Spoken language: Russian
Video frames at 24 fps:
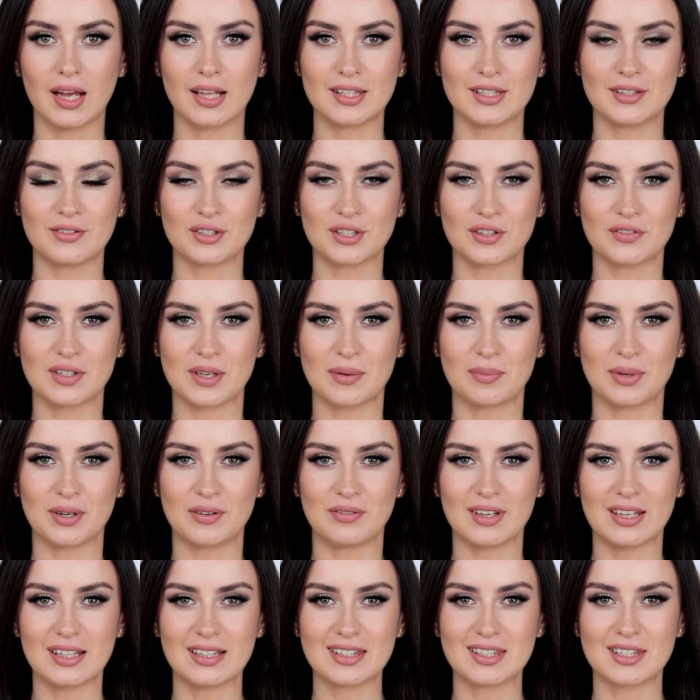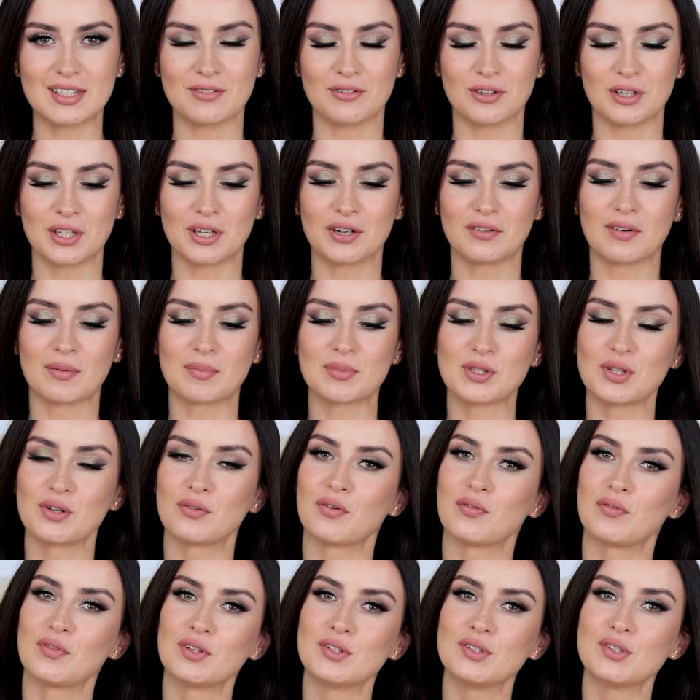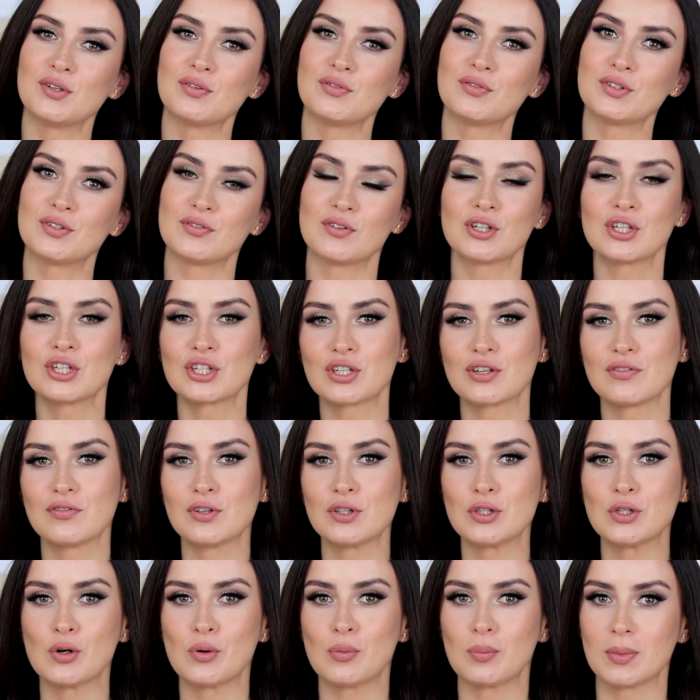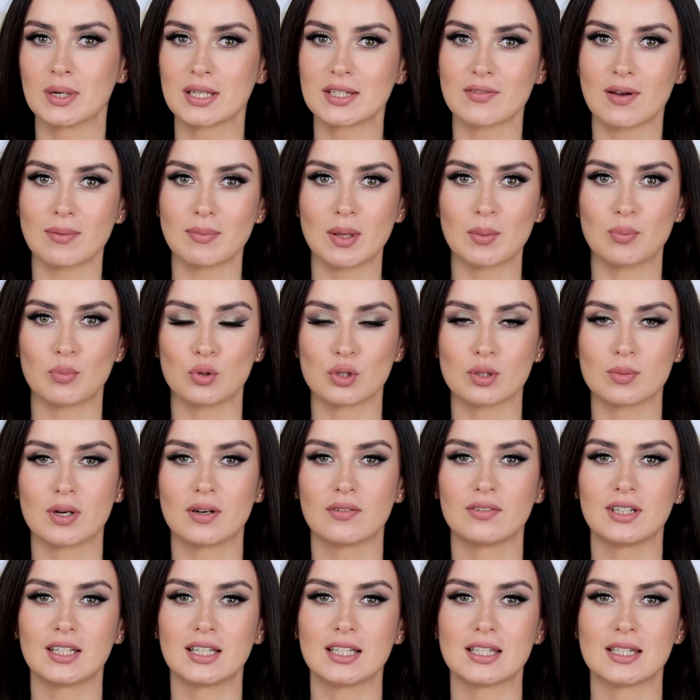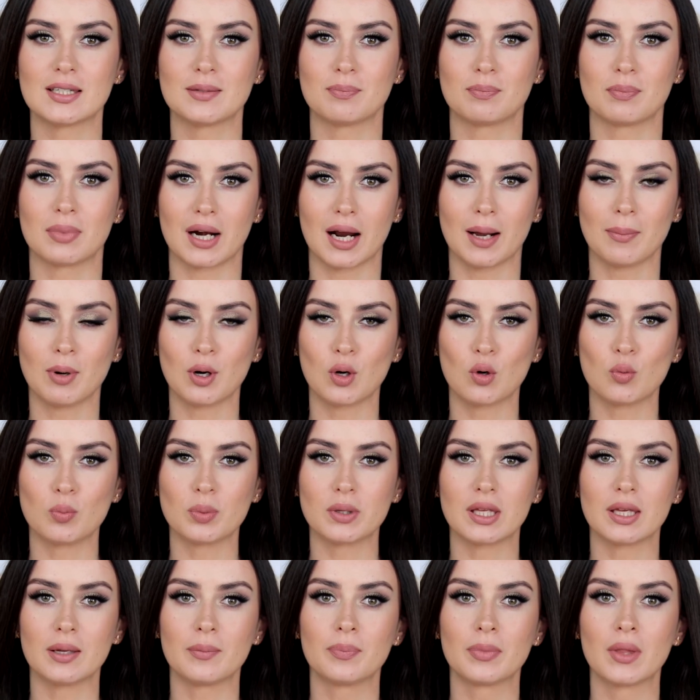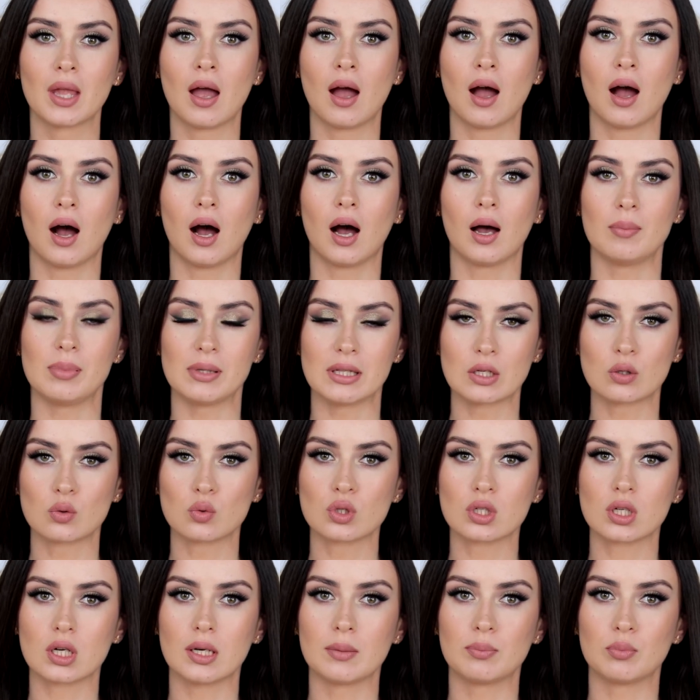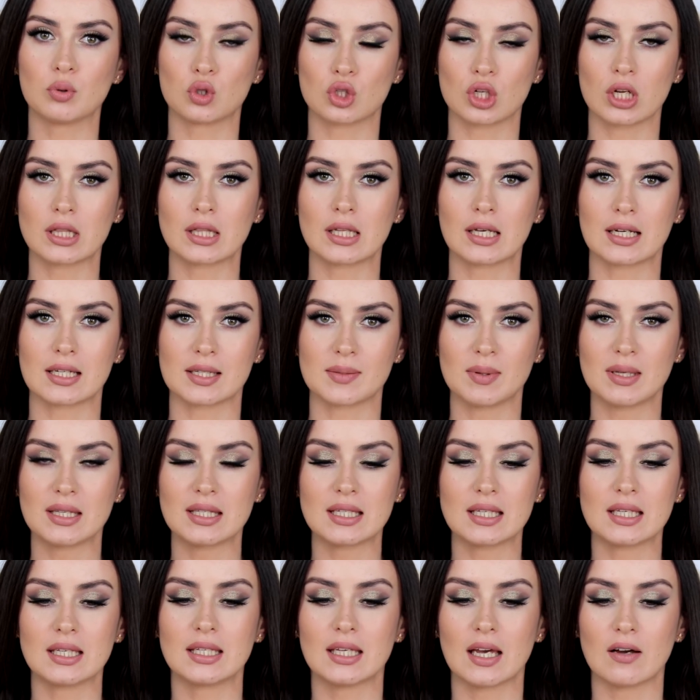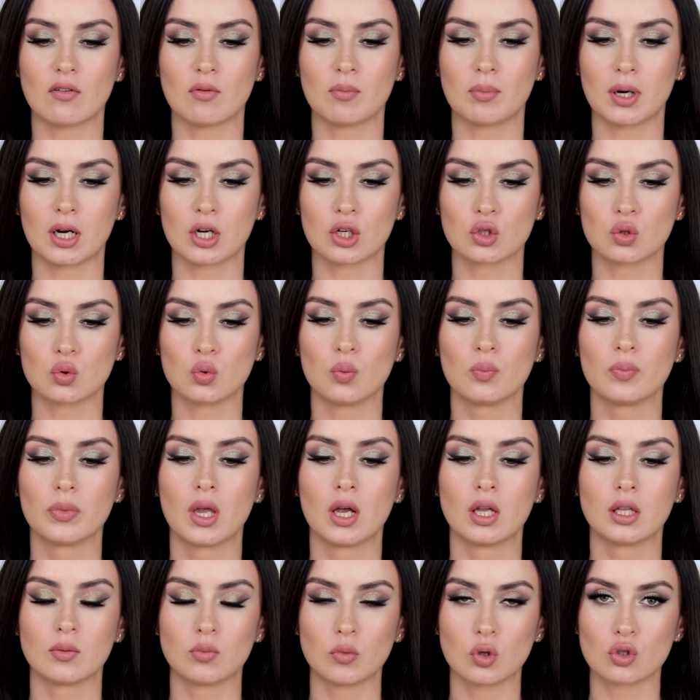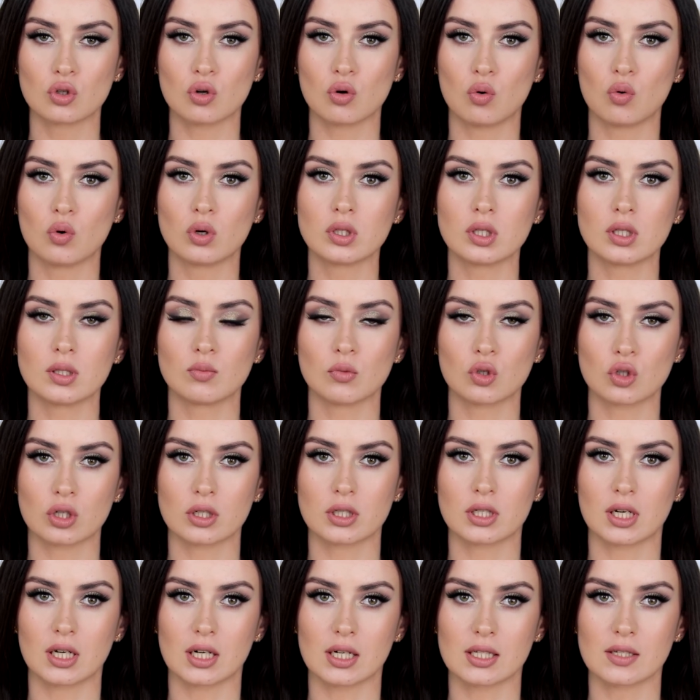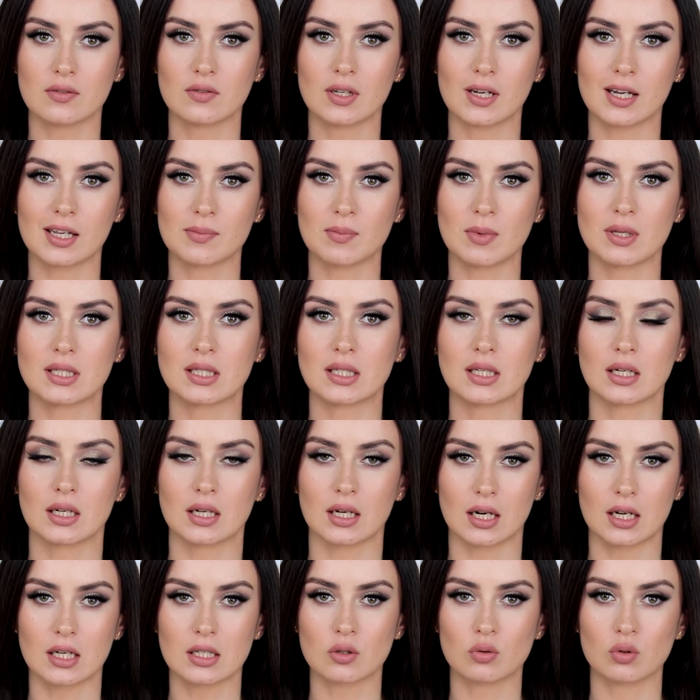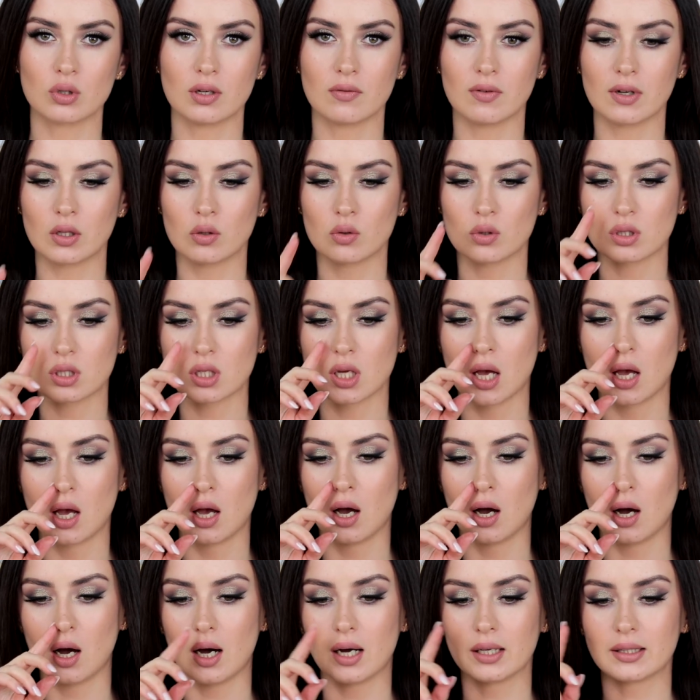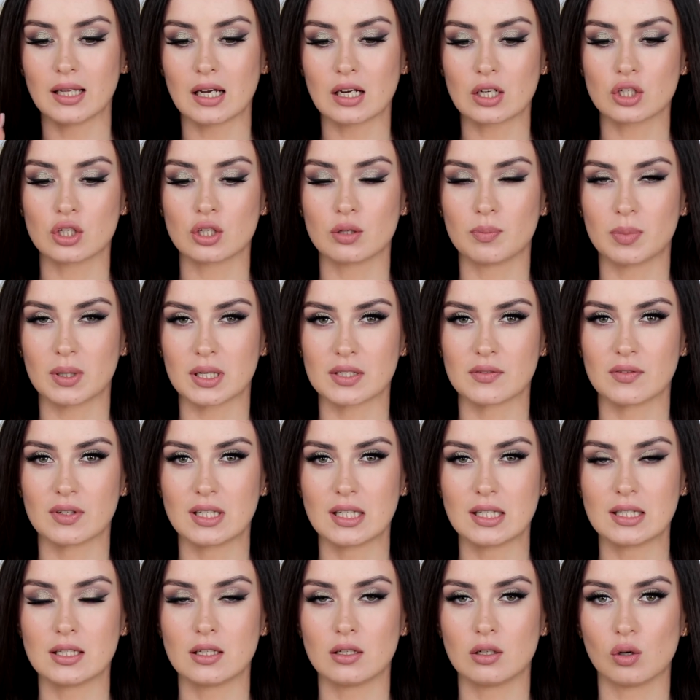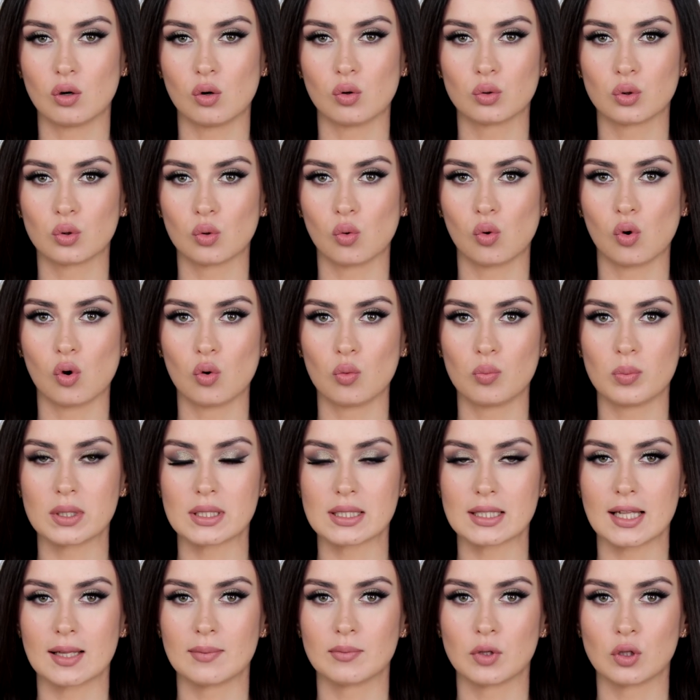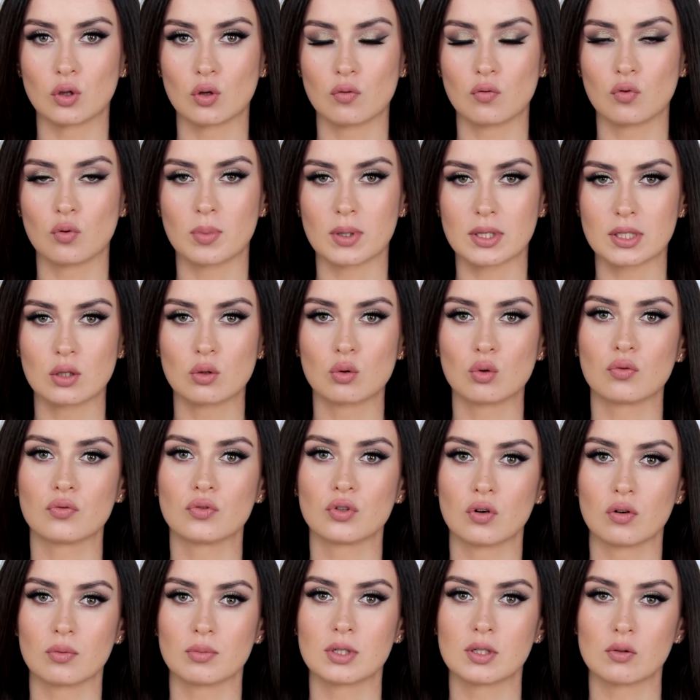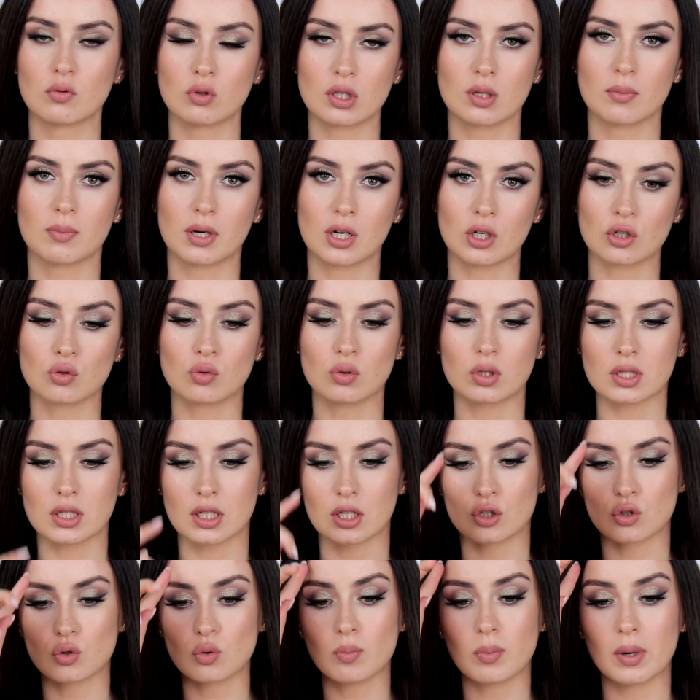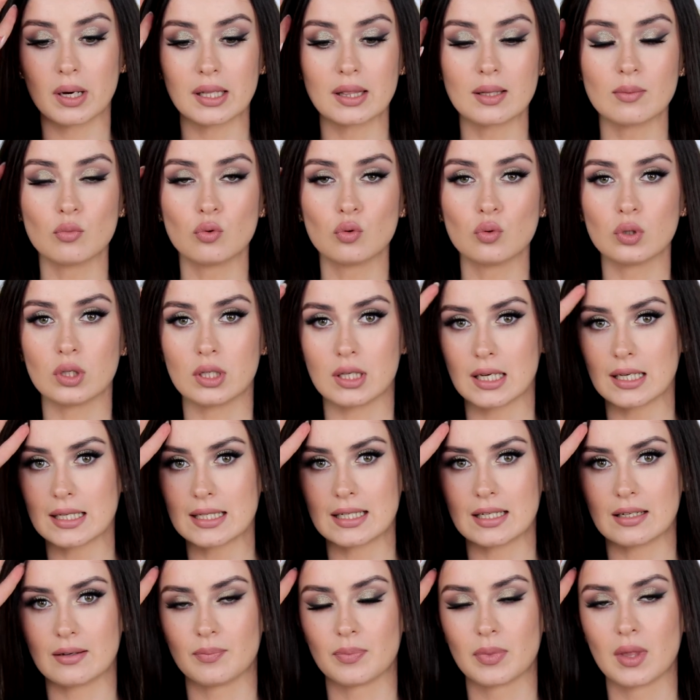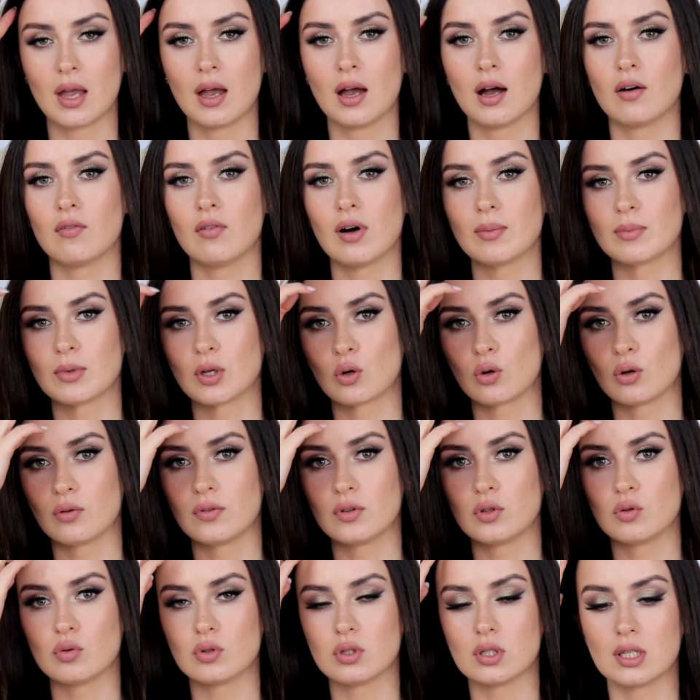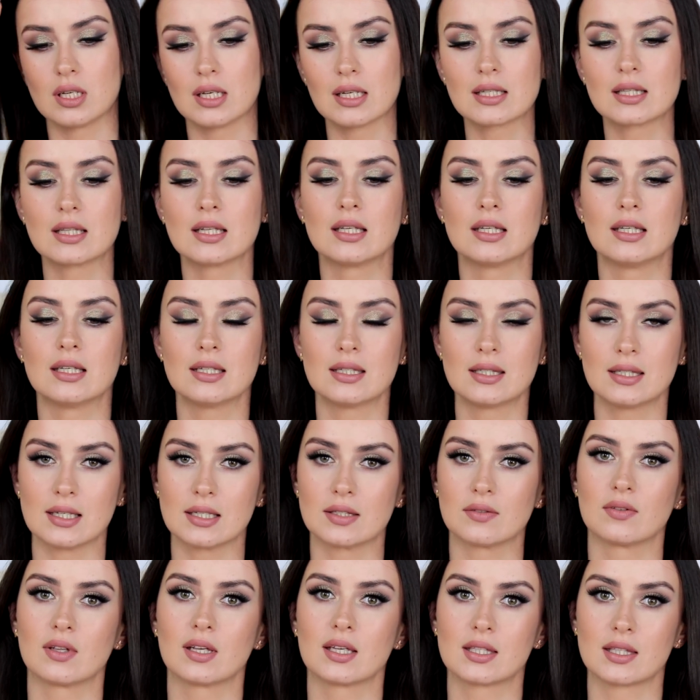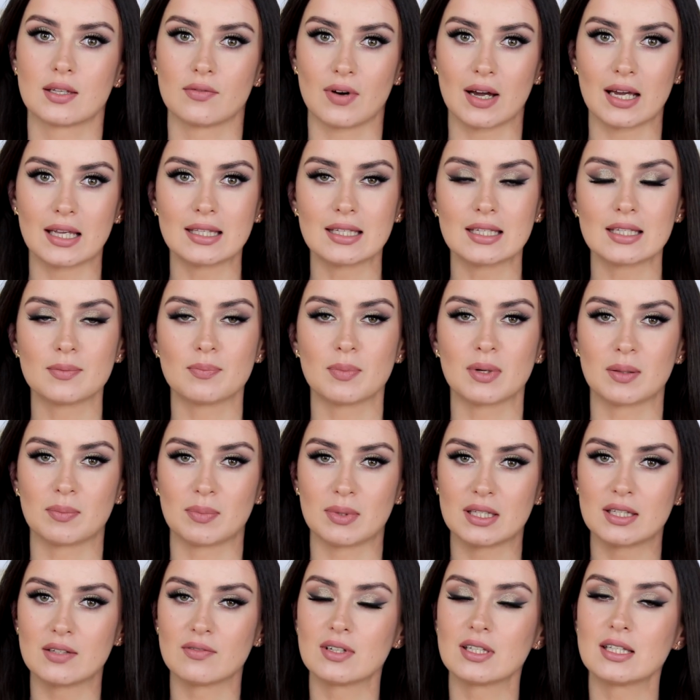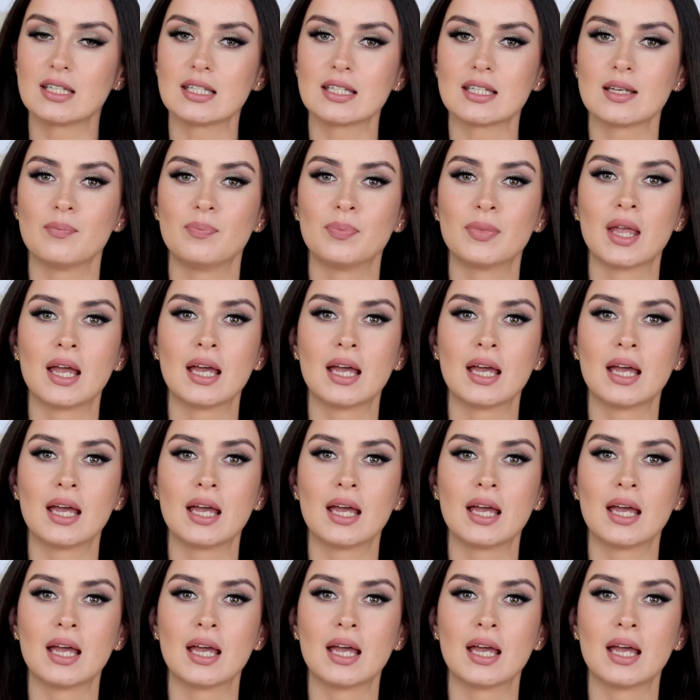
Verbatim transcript: Девочки, всем привет! Сегодня я к вам с новым видео. В сегодняшнем видео мы с вами будем говорить про покупки а, белорусской бюджетной косметики. Я вам покажу немножко ухода, немножко декоративной косметики, краску для волос. А также производитель O2O прислал мне новую посылку. Все вам сегодня покажу, расскажу. Поэтому, если вам такое видео интересно, естественно, оставайтесь, подписывайтесь.